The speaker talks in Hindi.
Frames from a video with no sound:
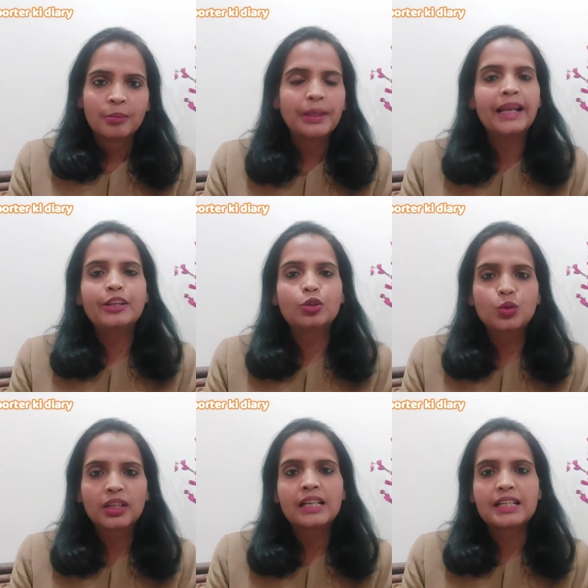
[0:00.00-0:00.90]
मेरा एक
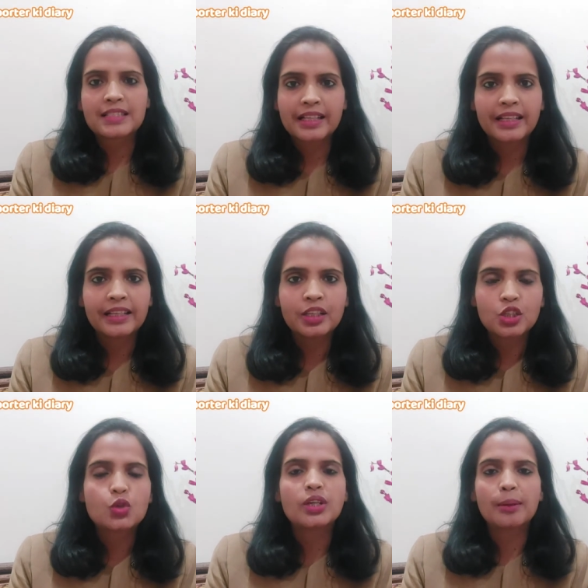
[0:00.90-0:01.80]
दूर का कजिन है
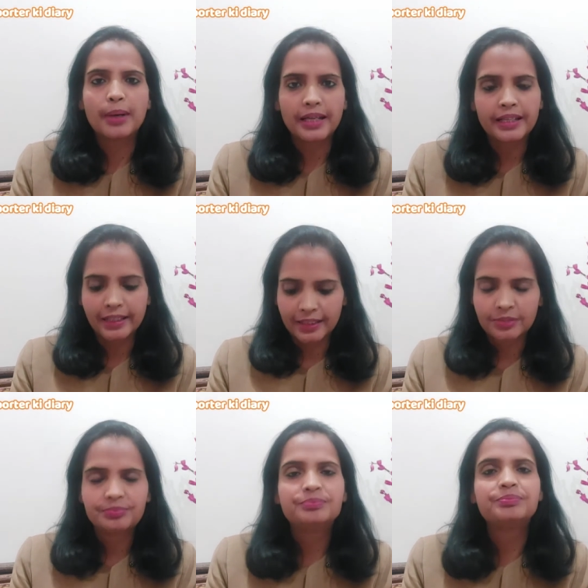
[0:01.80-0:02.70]
छोटा भाई है
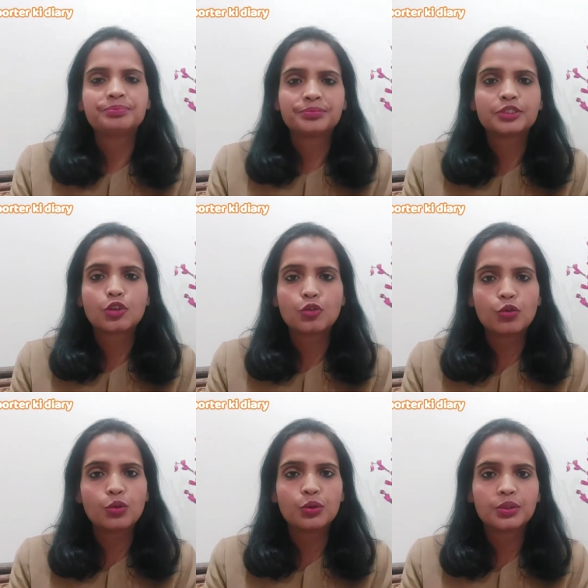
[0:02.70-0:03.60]

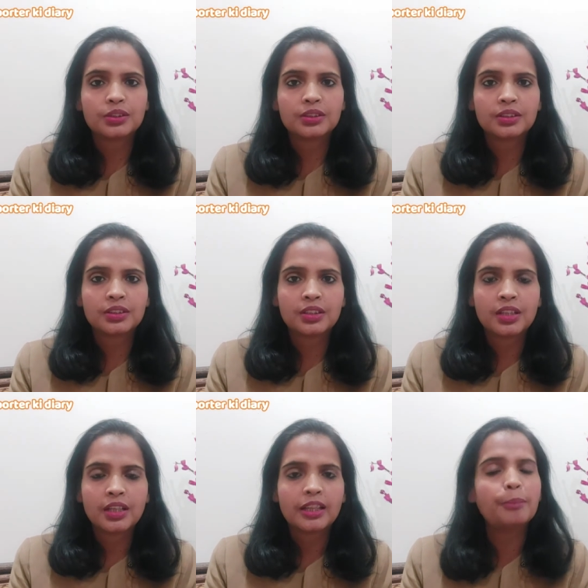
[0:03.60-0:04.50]
वो
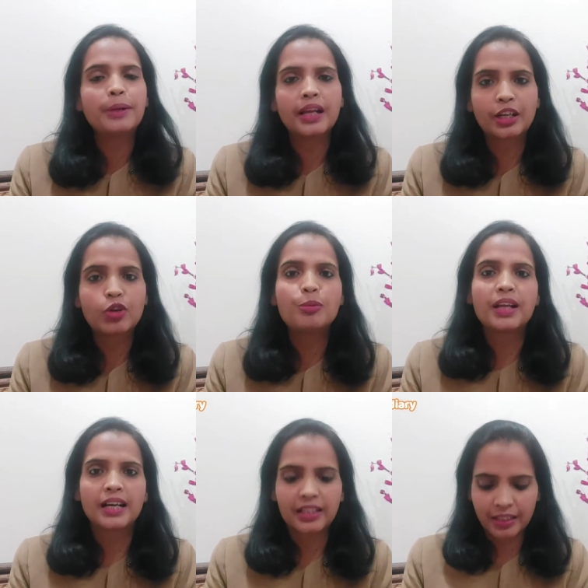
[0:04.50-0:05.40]
तब मैं लखनऊ में
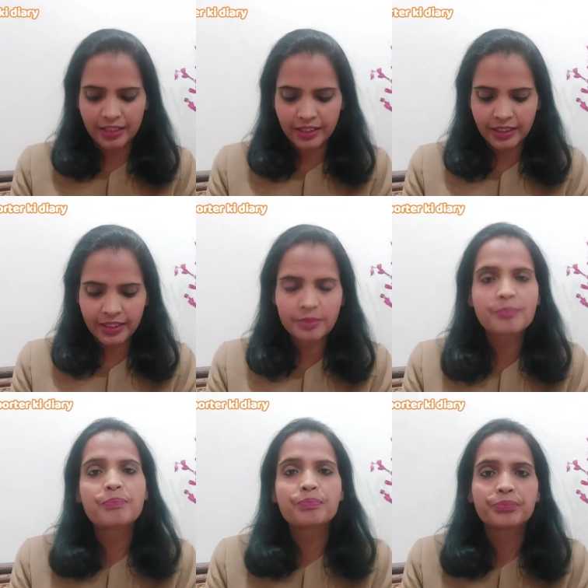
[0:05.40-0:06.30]
रहा करती थी
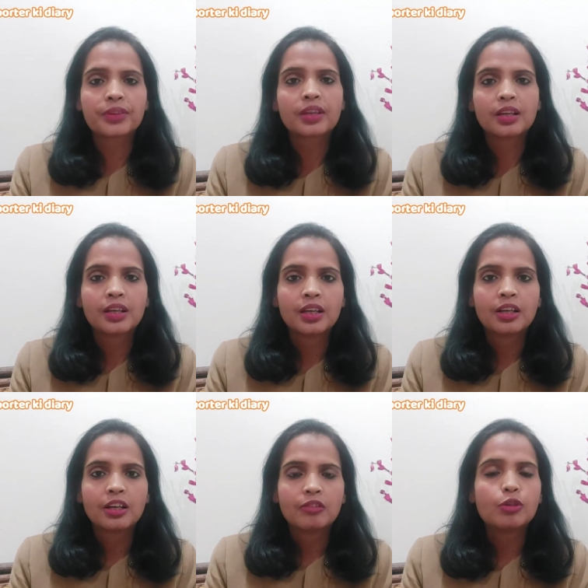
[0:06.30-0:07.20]

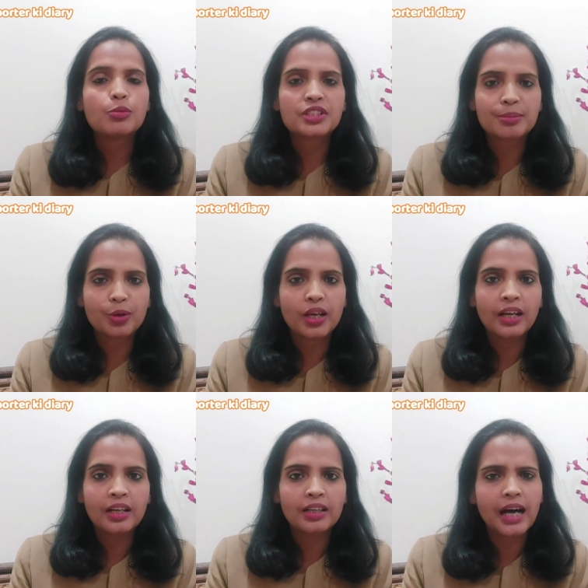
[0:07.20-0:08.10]
वो मुझसे बोला
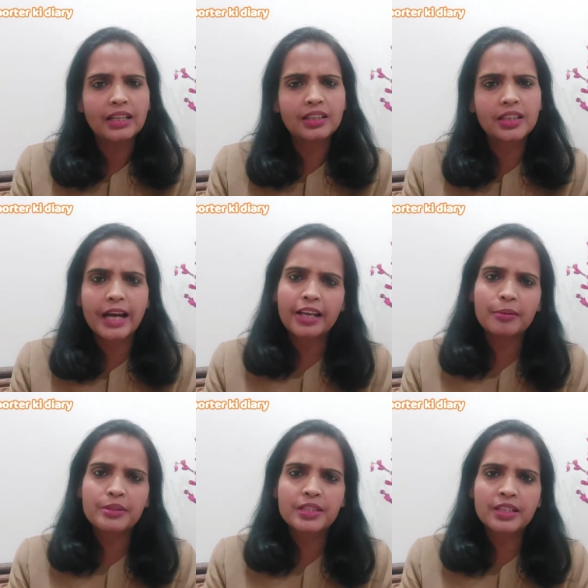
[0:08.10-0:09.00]
रात 11
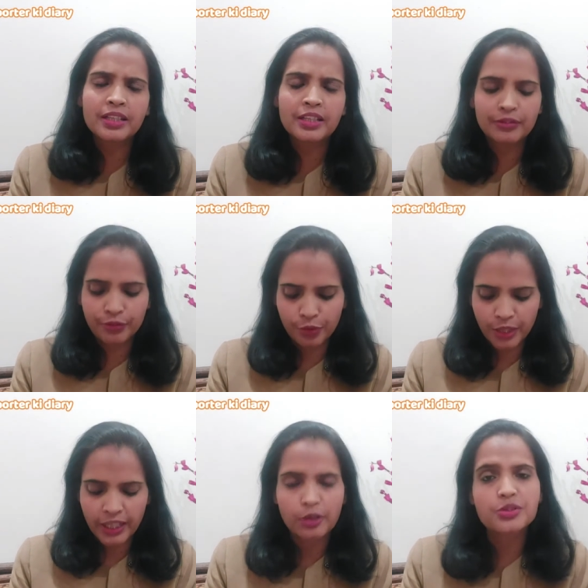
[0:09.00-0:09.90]
बजे की फ़ोन
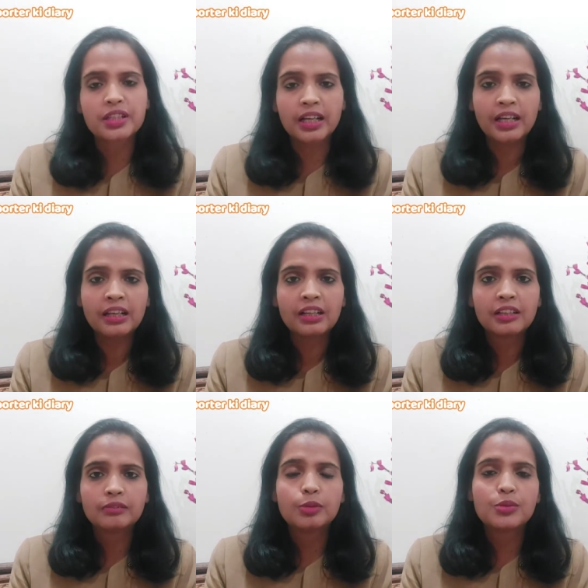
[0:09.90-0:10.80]
आया उसका वो